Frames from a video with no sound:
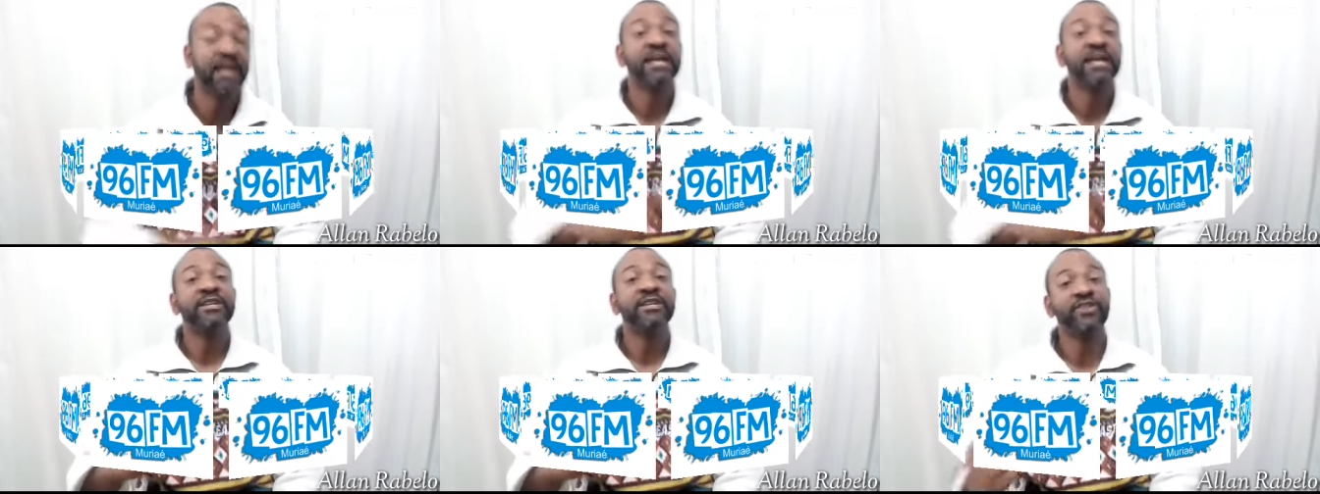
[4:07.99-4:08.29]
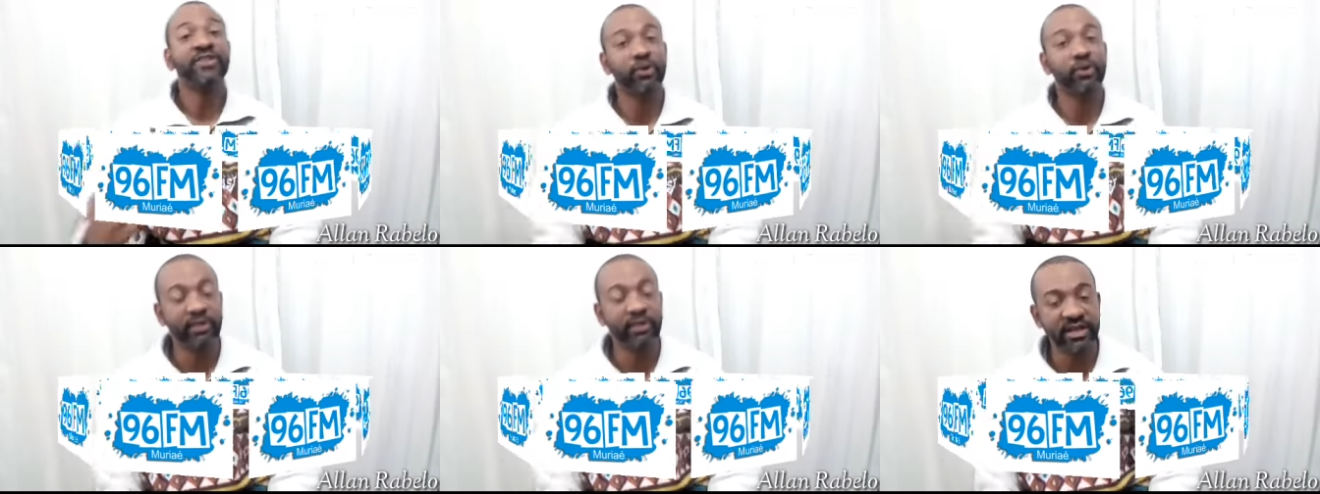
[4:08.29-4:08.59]

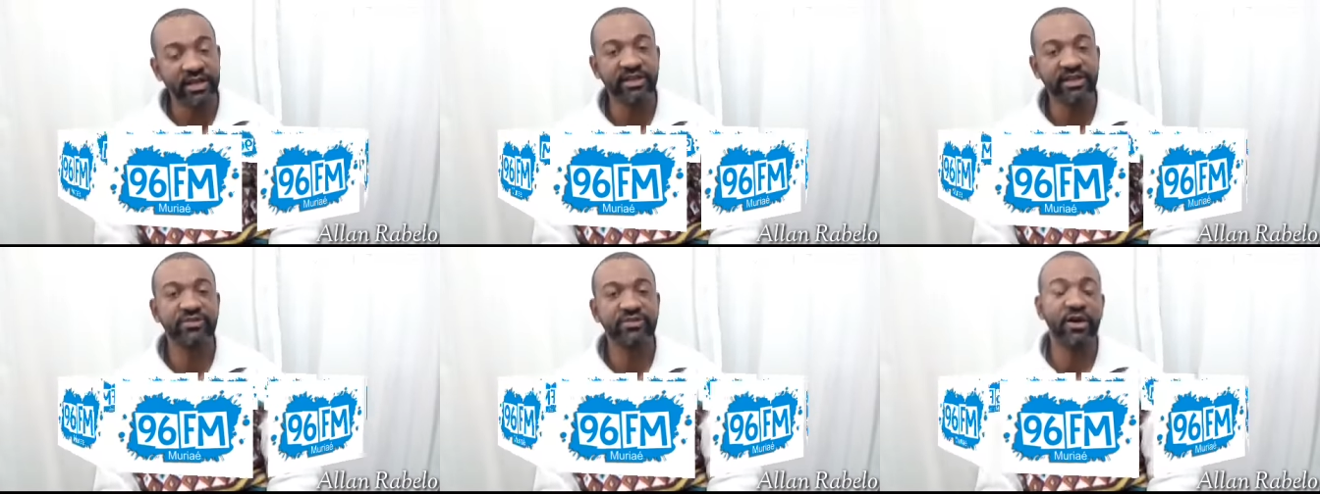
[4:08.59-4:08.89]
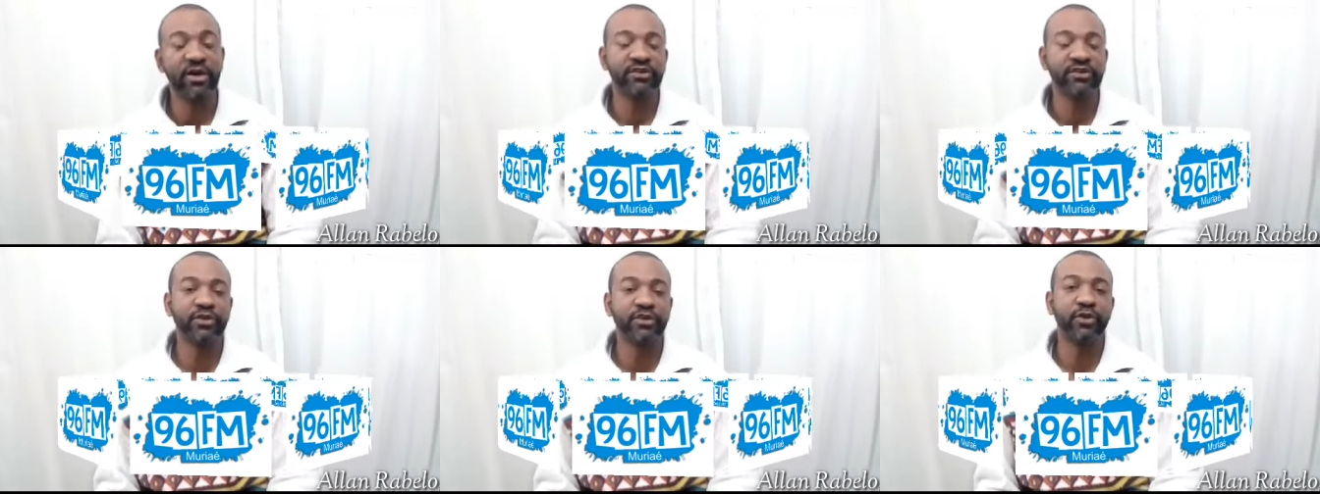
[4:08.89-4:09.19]
Segunda edição
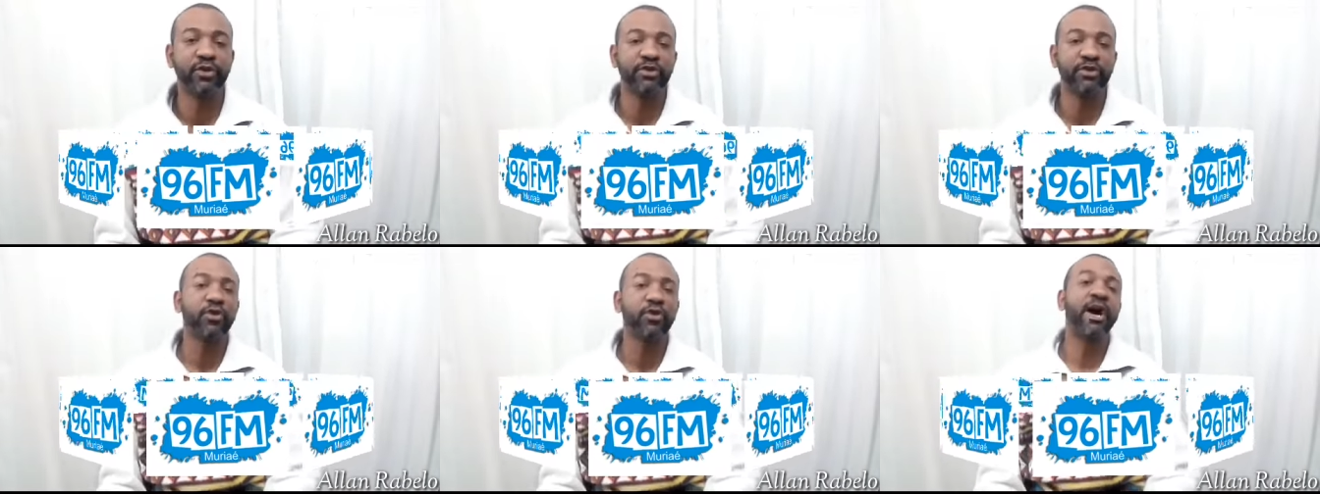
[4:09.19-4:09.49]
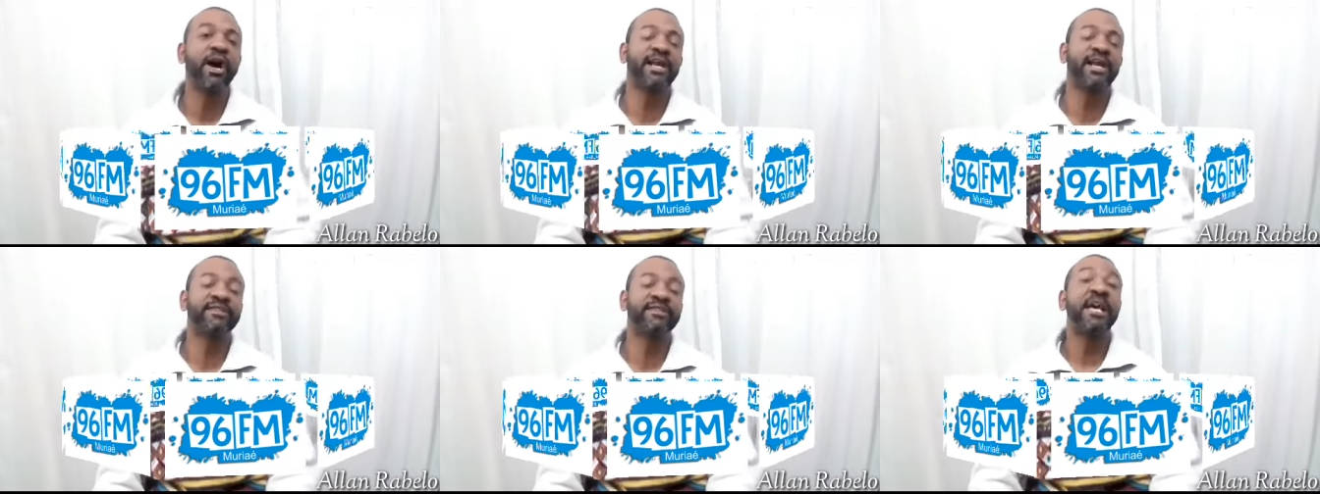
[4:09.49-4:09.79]
às 18
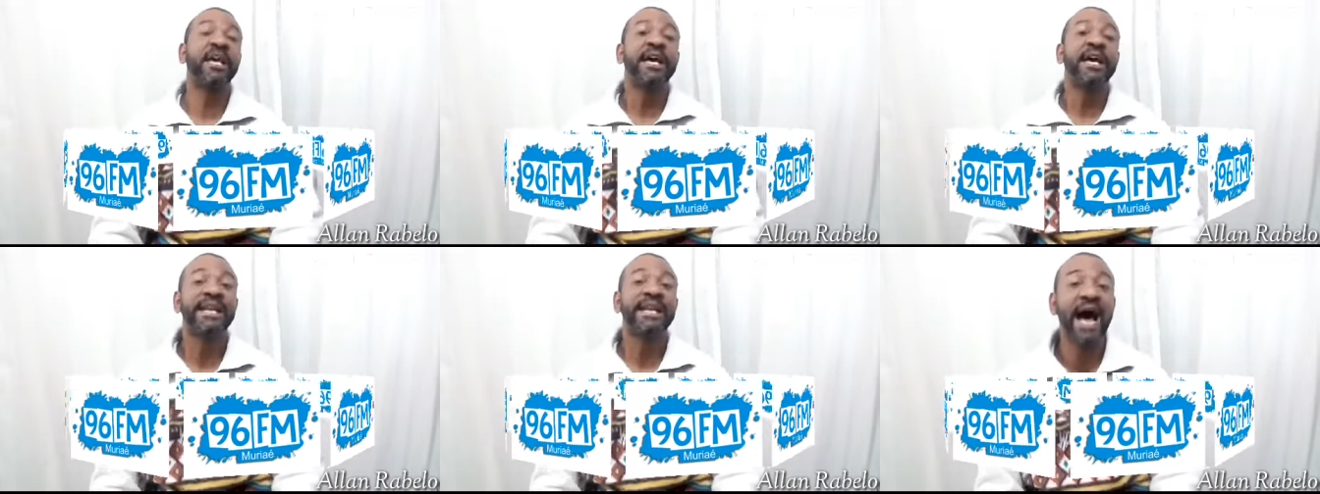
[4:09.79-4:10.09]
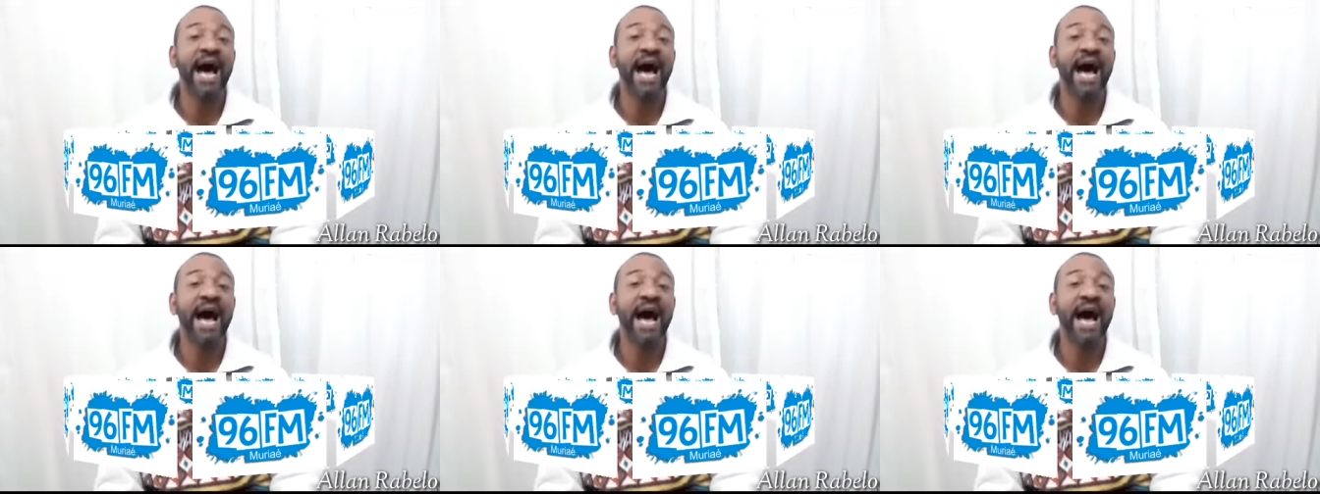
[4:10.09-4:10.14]
horas na